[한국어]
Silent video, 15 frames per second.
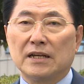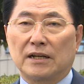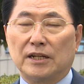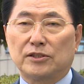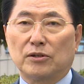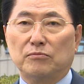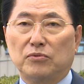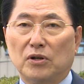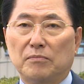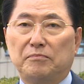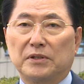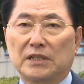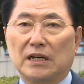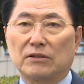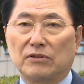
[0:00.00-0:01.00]
그래서
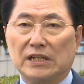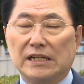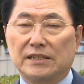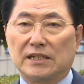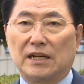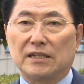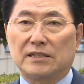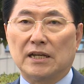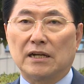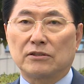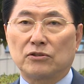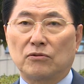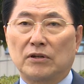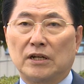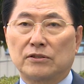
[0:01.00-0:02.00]
무엇보다도 일자리
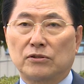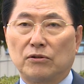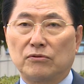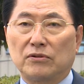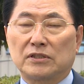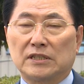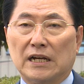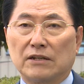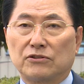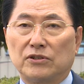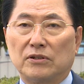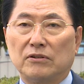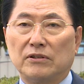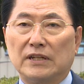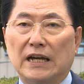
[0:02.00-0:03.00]
창출과 소득
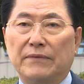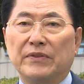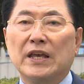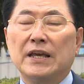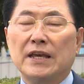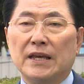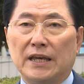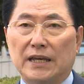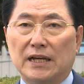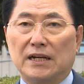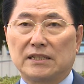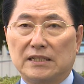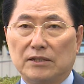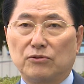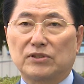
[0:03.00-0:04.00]
창출을 위한
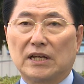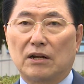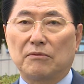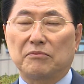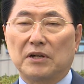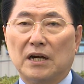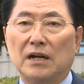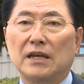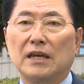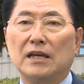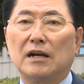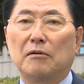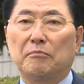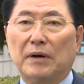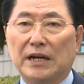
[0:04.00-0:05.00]
해양 치유 산업과
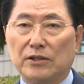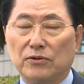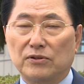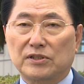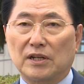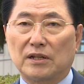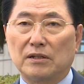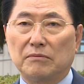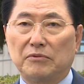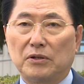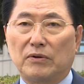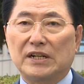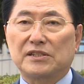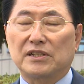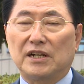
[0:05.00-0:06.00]
해양 바이오
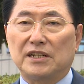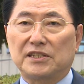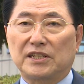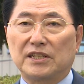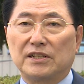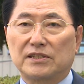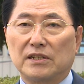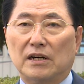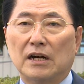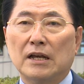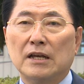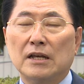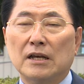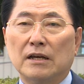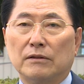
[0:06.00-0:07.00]
산업을 활성화시켜서
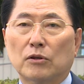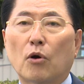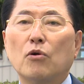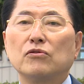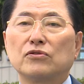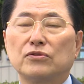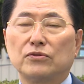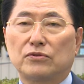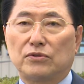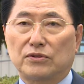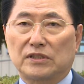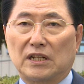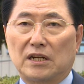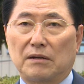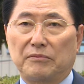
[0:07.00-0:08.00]
농수
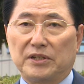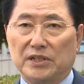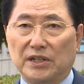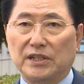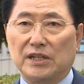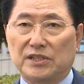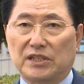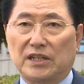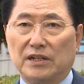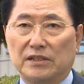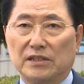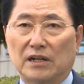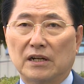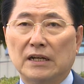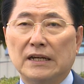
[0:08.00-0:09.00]
축산업과
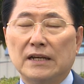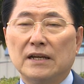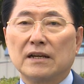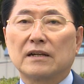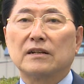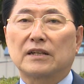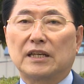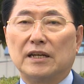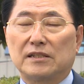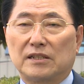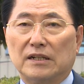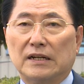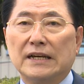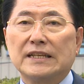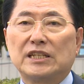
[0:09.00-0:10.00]
연계시켜서 그렇게
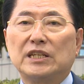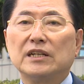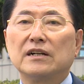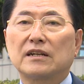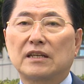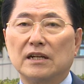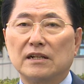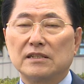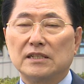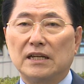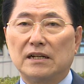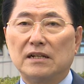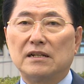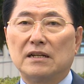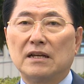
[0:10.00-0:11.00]
해서 지역
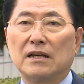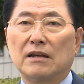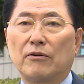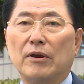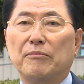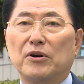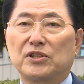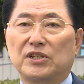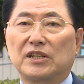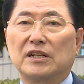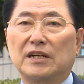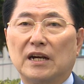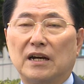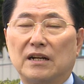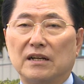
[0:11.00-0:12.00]
경제를 회복시켜
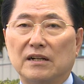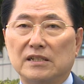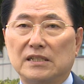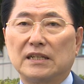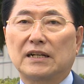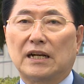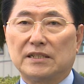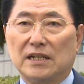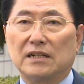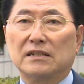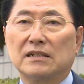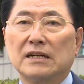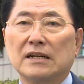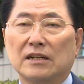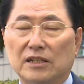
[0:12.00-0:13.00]
나가는 것이 가장
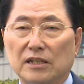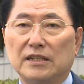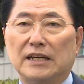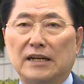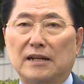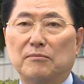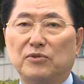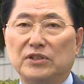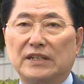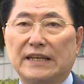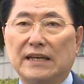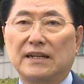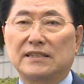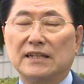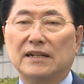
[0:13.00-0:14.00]
큰 현안 문제다
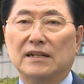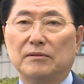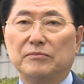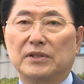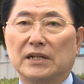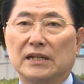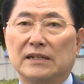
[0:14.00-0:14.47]
이렇게 생각합니다.